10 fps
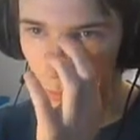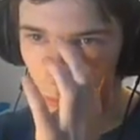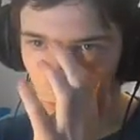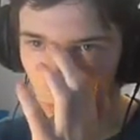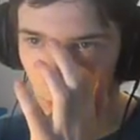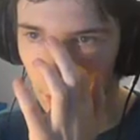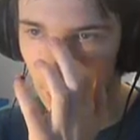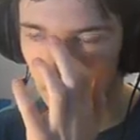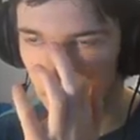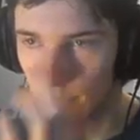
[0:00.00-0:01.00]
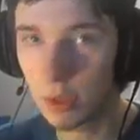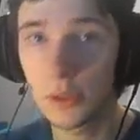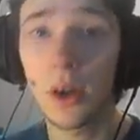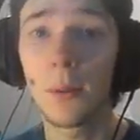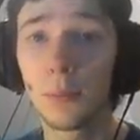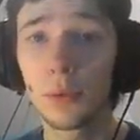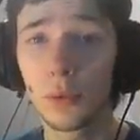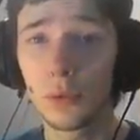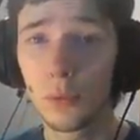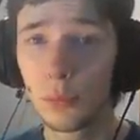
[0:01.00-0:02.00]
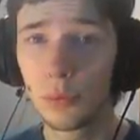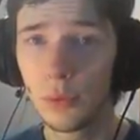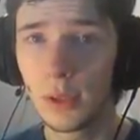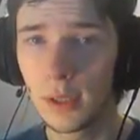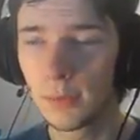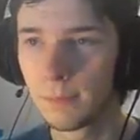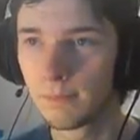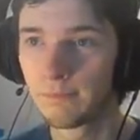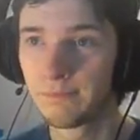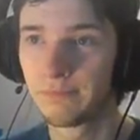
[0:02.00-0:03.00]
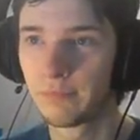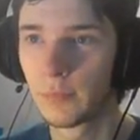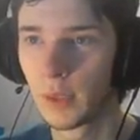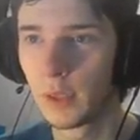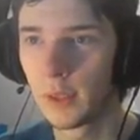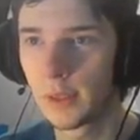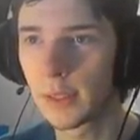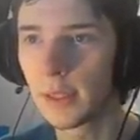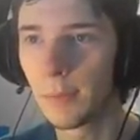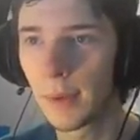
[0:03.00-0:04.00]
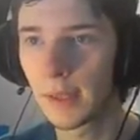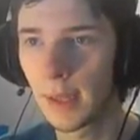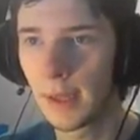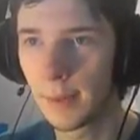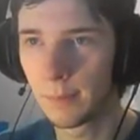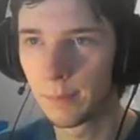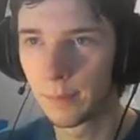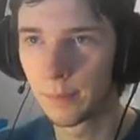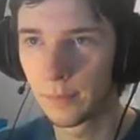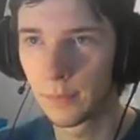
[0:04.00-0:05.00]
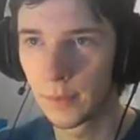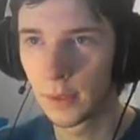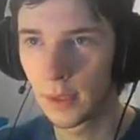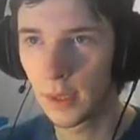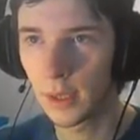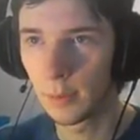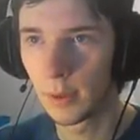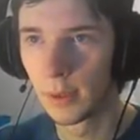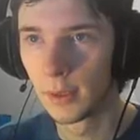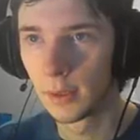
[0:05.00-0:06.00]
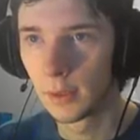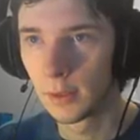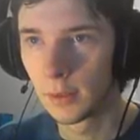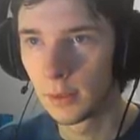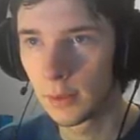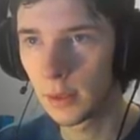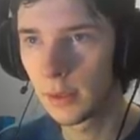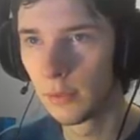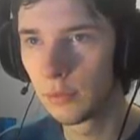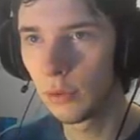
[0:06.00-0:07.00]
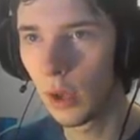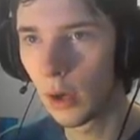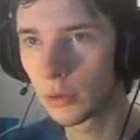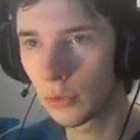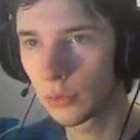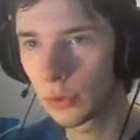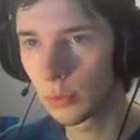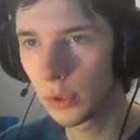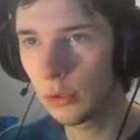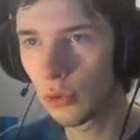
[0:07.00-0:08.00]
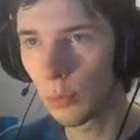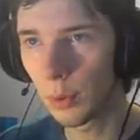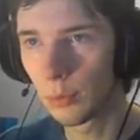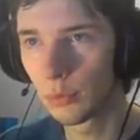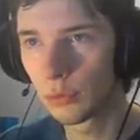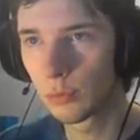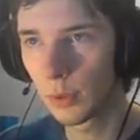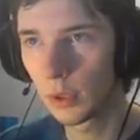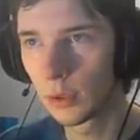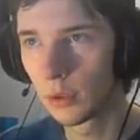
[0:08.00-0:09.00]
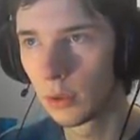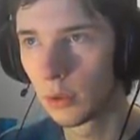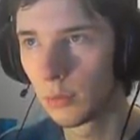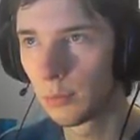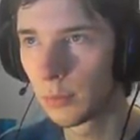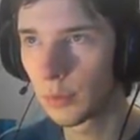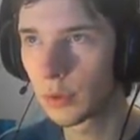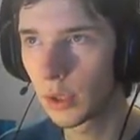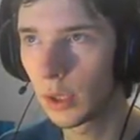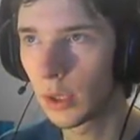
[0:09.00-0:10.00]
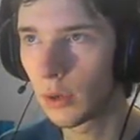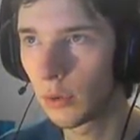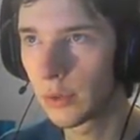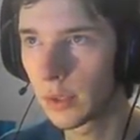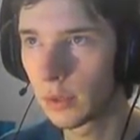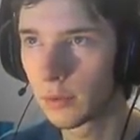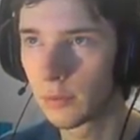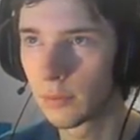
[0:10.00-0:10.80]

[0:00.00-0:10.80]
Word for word: Le bout de mon mais j'ai genre un bouton sur le bout du nez. Ce qui n'est pas très... agréable. Putain, c'est vous là, genre vous êtes obligé de jouer en plein milieu du chemin. Parce que notre chat il a creusé.